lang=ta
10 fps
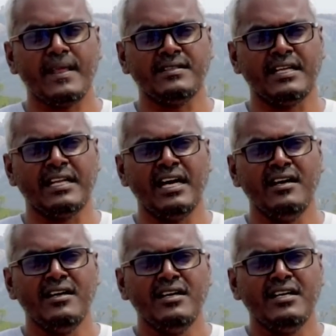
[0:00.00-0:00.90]
சரிங்களா
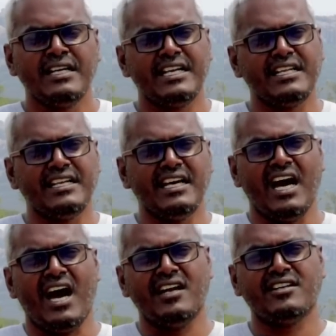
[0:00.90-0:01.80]
கிட்டத்தட்ட
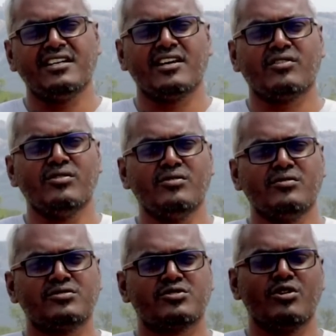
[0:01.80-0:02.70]
ஹார்ட் அட்டாக்கும்
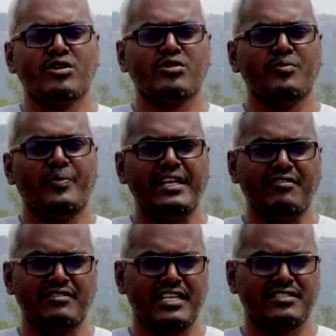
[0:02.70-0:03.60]
ஸ்ட்ரோக்குக்கும் பெரிய
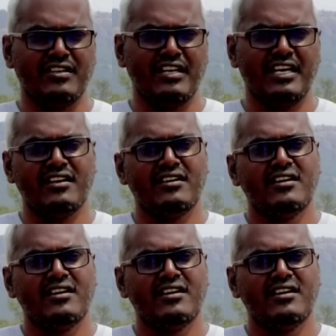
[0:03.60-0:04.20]
வித்தியாசம் இல்லை